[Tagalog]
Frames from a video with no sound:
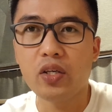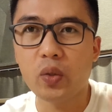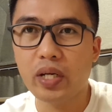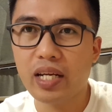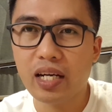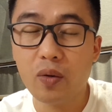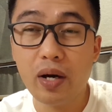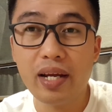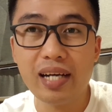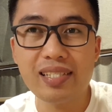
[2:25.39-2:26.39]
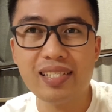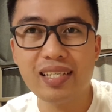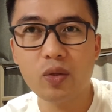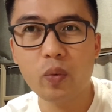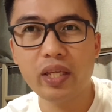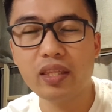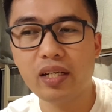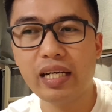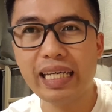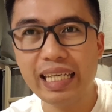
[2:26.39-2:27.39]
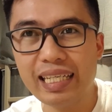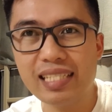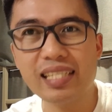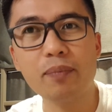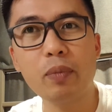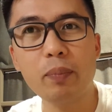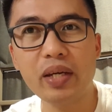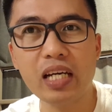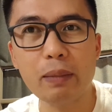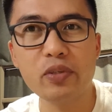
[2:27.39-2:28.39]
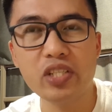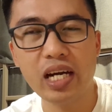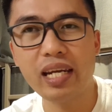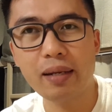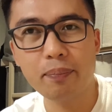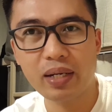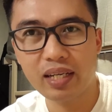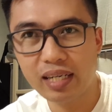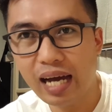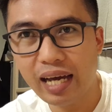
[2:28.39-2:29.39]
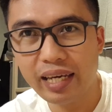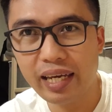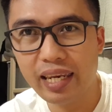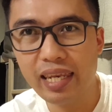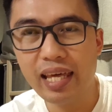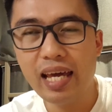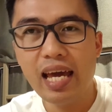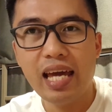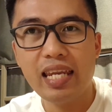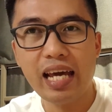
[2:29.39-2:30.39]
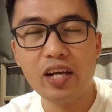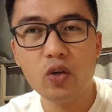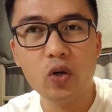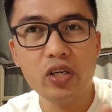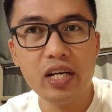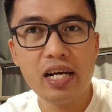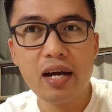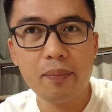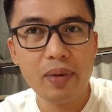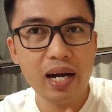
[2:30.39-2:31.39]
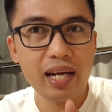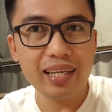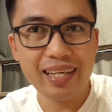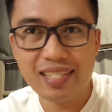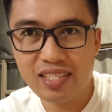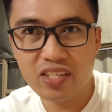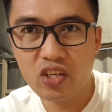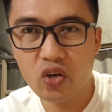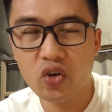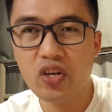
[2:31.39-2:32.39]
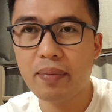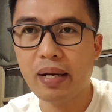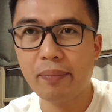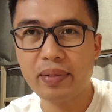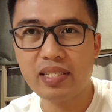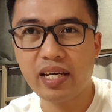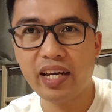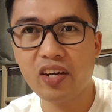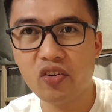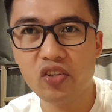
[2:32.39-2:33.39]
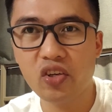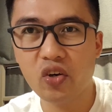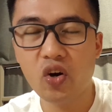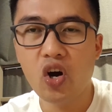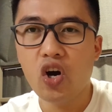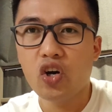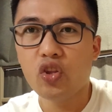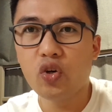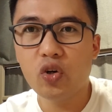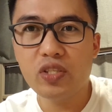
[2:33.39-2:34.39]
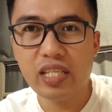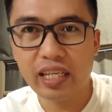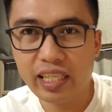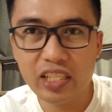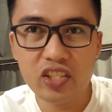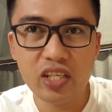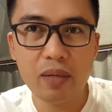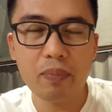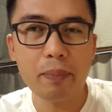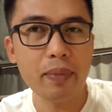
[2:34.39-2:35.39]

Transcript: Yung ginagawa ng assistant waiter is nagpipick up siya ng pagkain na in-order ng mga guests nyo, ng mga pasahero nyo, doon sa kitchen,